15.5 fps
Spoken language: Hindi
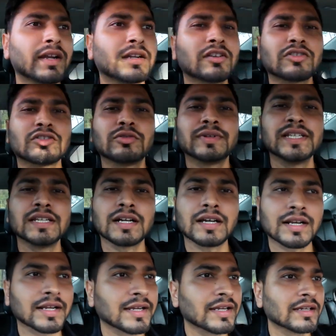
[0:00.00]
एंटर तो भैया
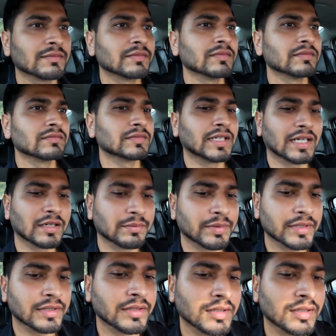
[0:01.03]
कर गए हैं हम यहाँ पे